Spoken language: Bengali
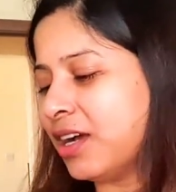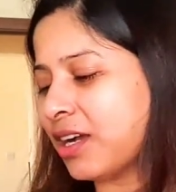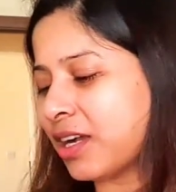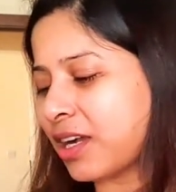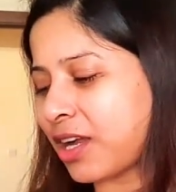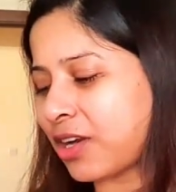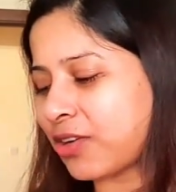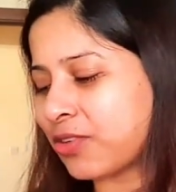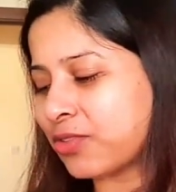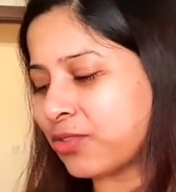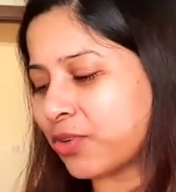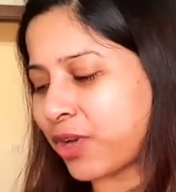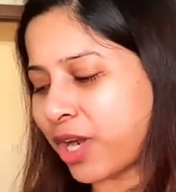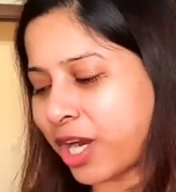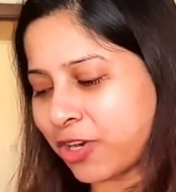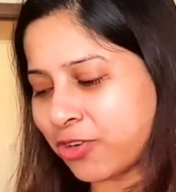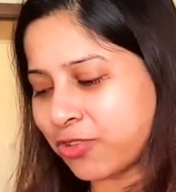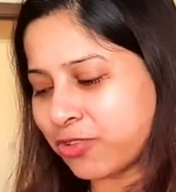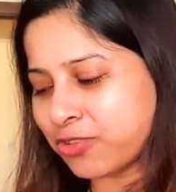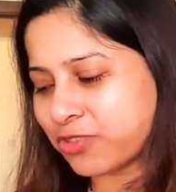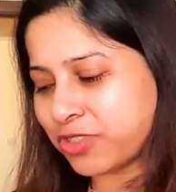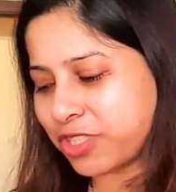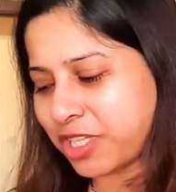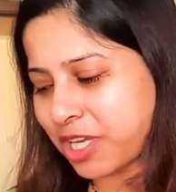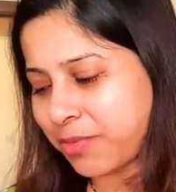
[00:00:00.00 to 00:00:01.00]
কারণ ওখানেও
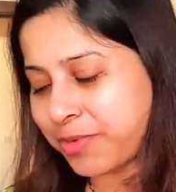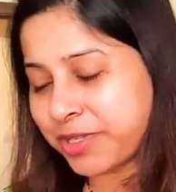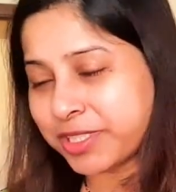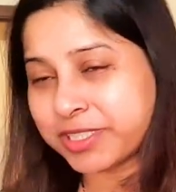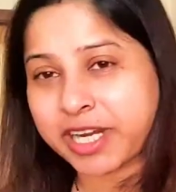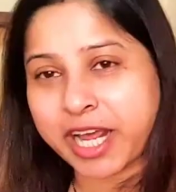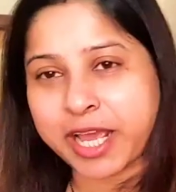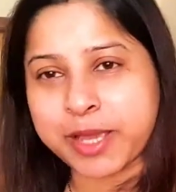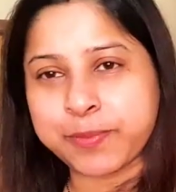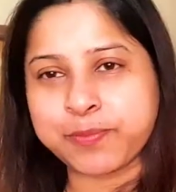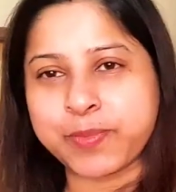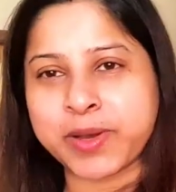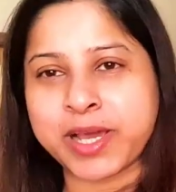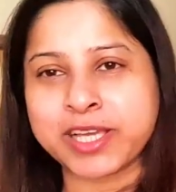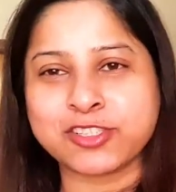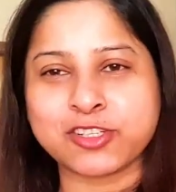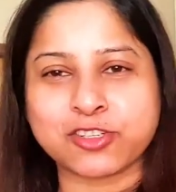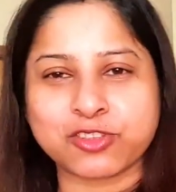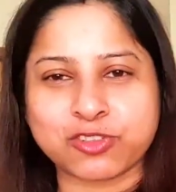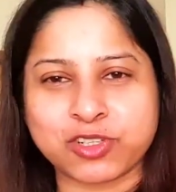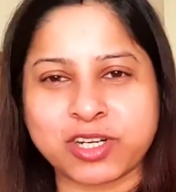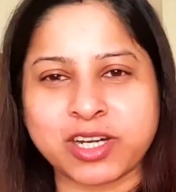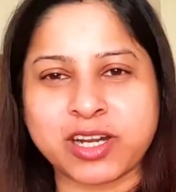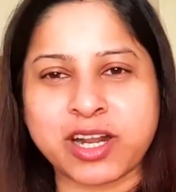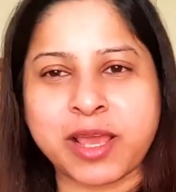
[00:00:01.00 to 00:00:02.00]
যদি আমি টাইম পাই
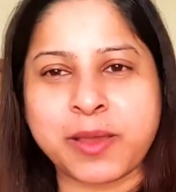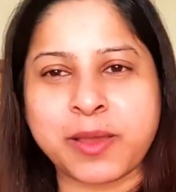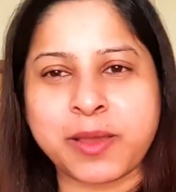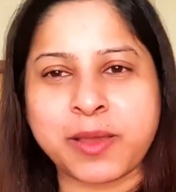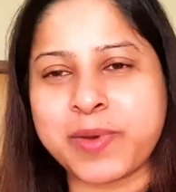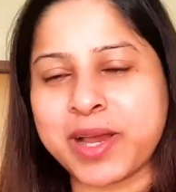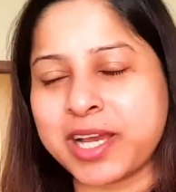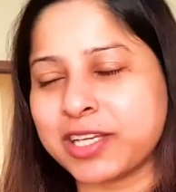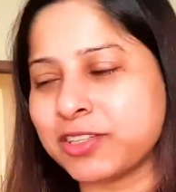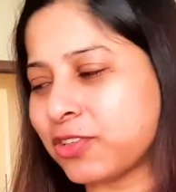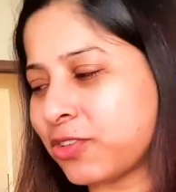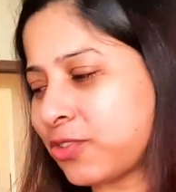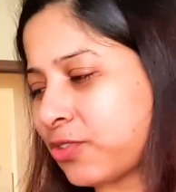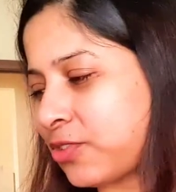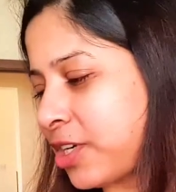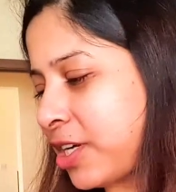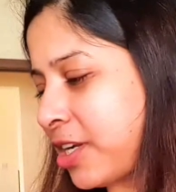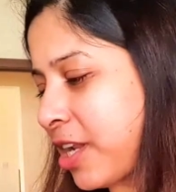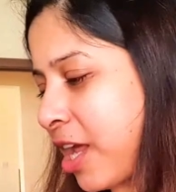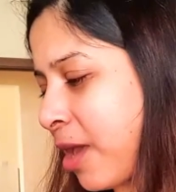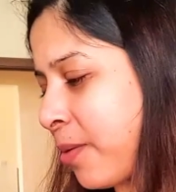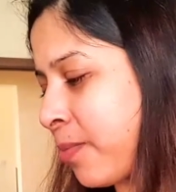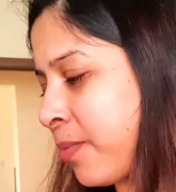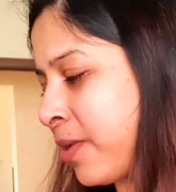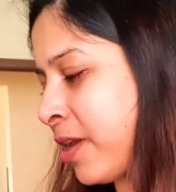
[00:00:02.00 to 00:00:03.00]
যতটা টাইম পাই ততটা
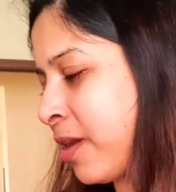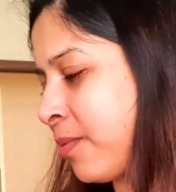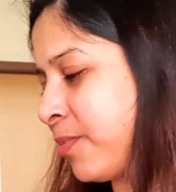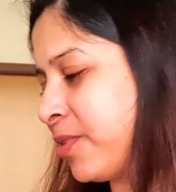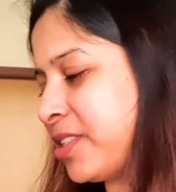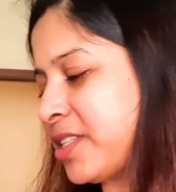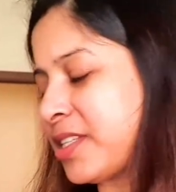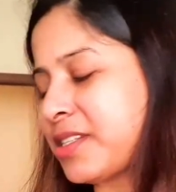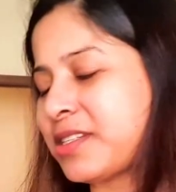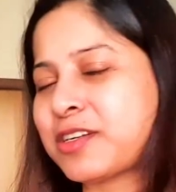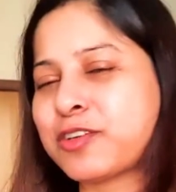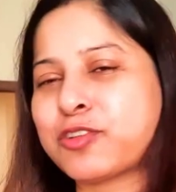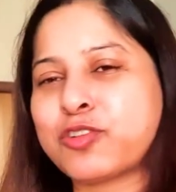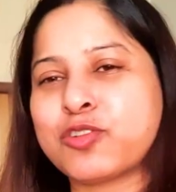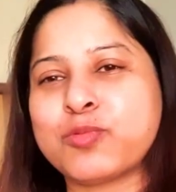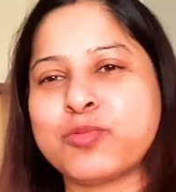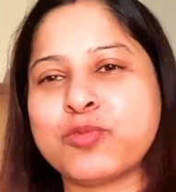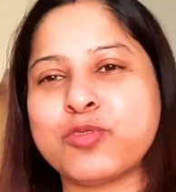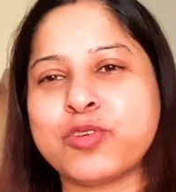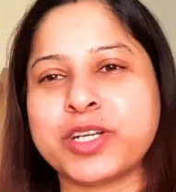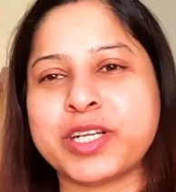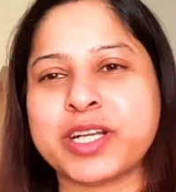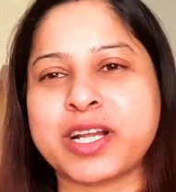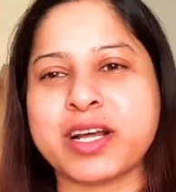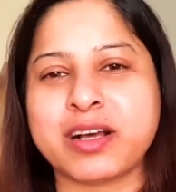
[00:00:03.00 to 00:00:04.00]
টাইমই আমি চেষ্টা করব
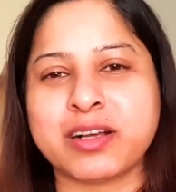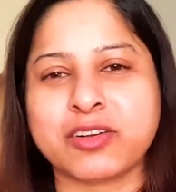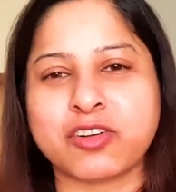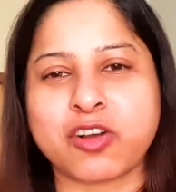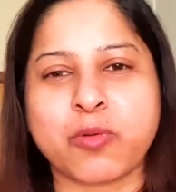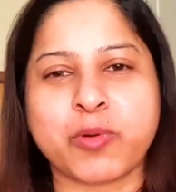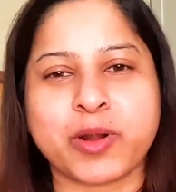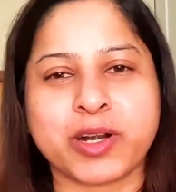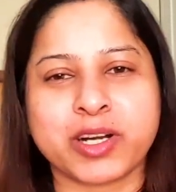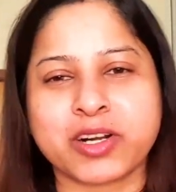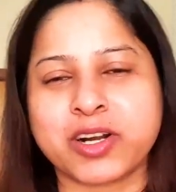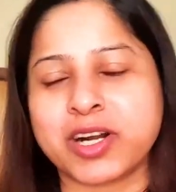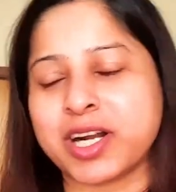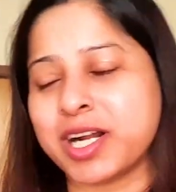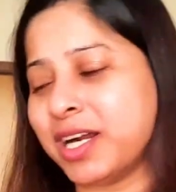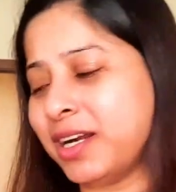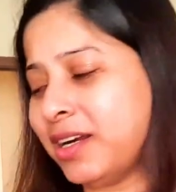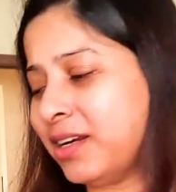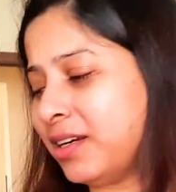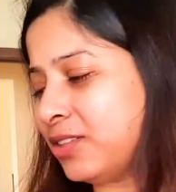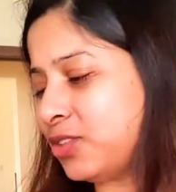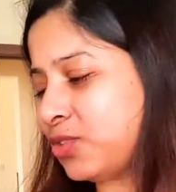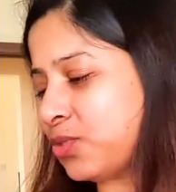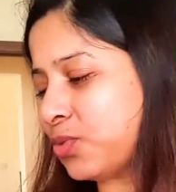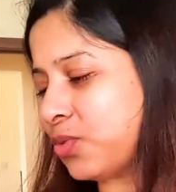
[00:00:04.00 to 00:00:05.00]
এটা কভার করার
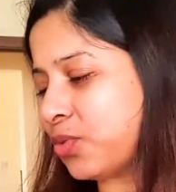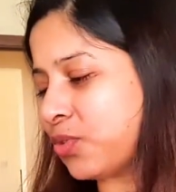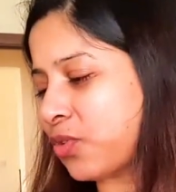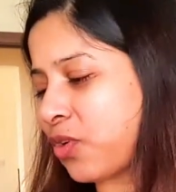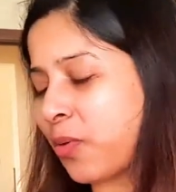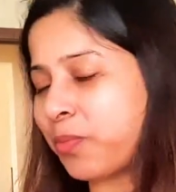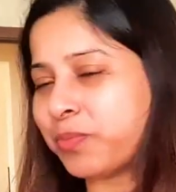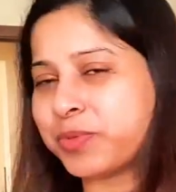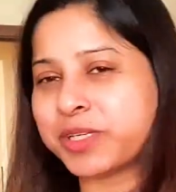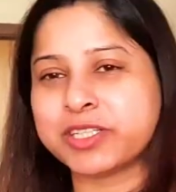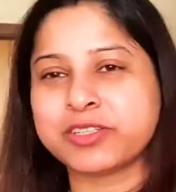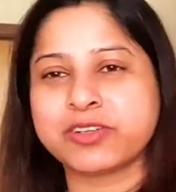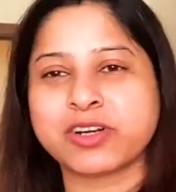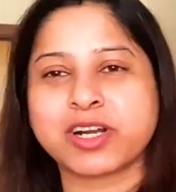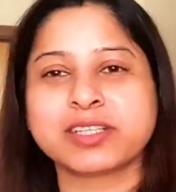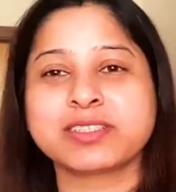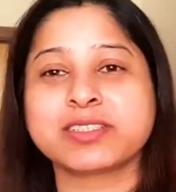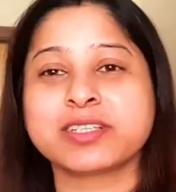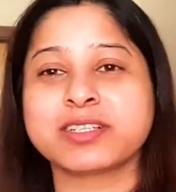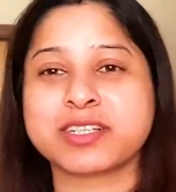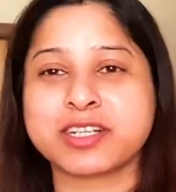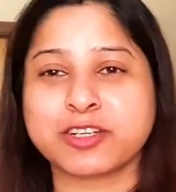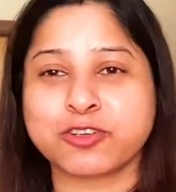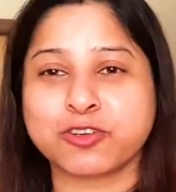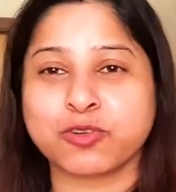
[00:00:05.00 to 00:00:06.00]
তো কমপ্লিট করার
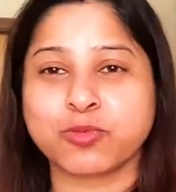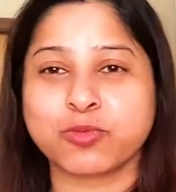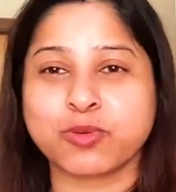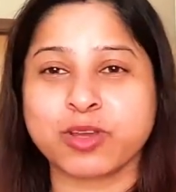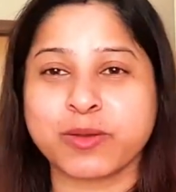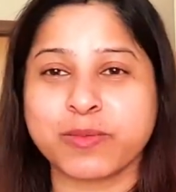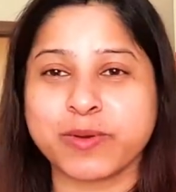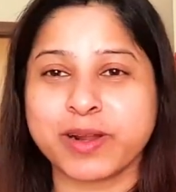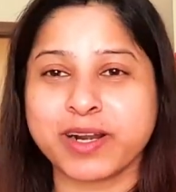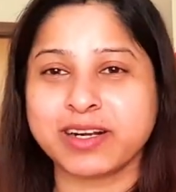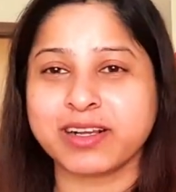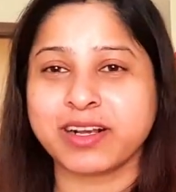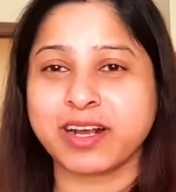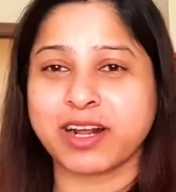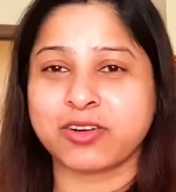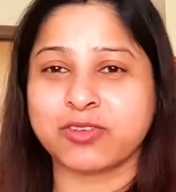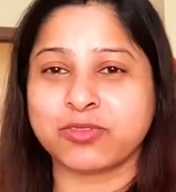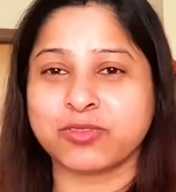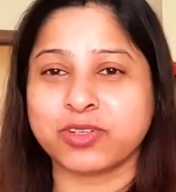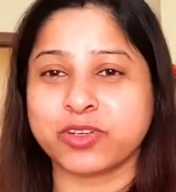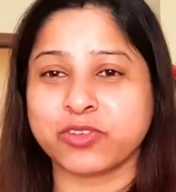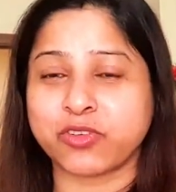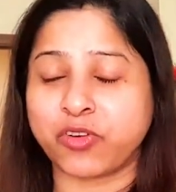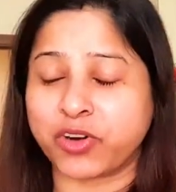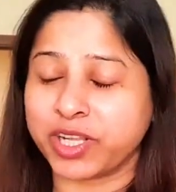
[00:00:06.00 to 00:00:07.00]
চেষ্টা করব এবার কারণ
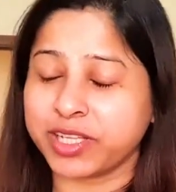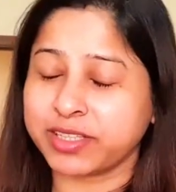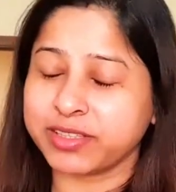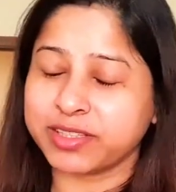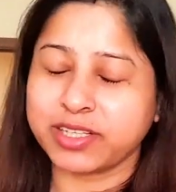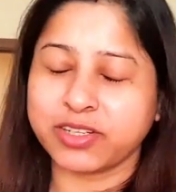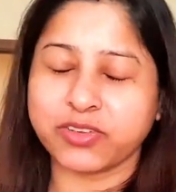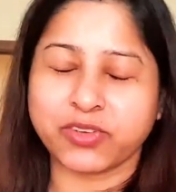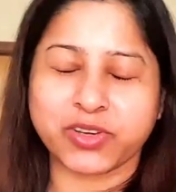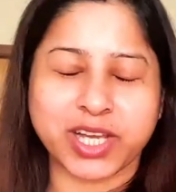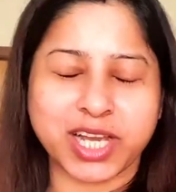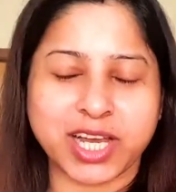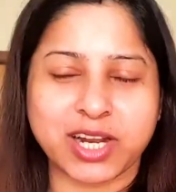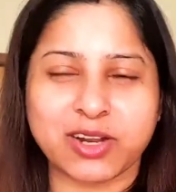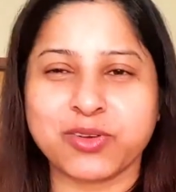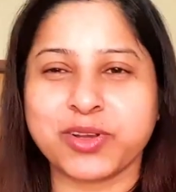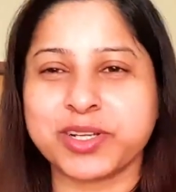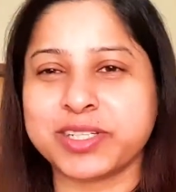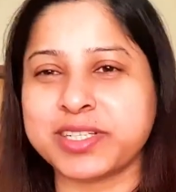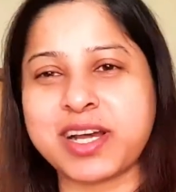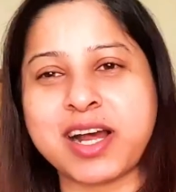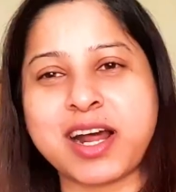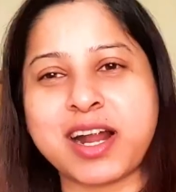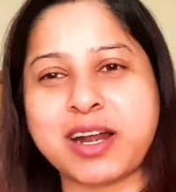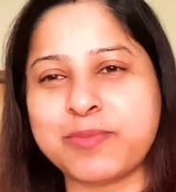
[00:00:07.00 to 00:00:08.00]
অনেক দিন হয়ে গেল
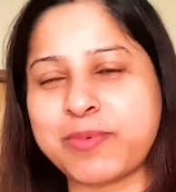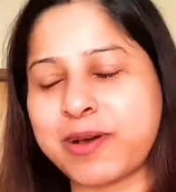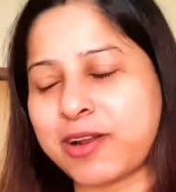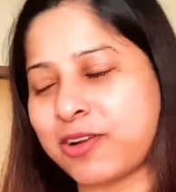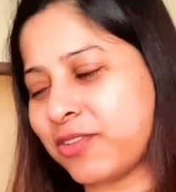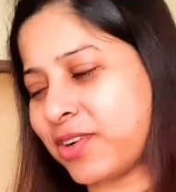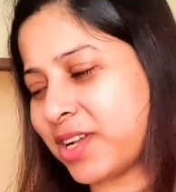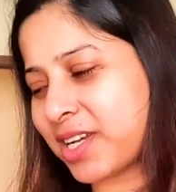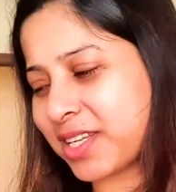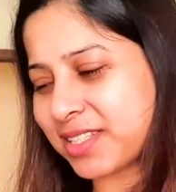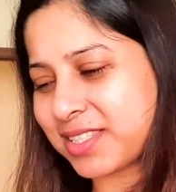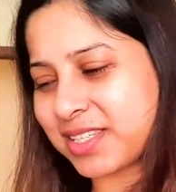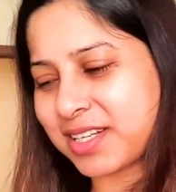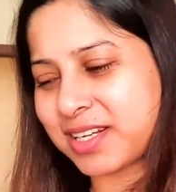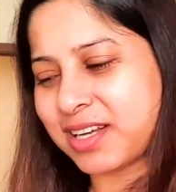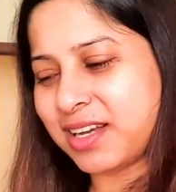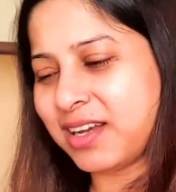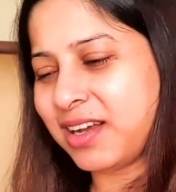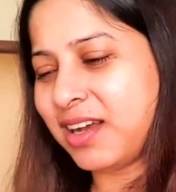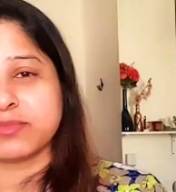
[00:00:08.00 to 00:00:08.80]
এটা আর ভালো লাগছে না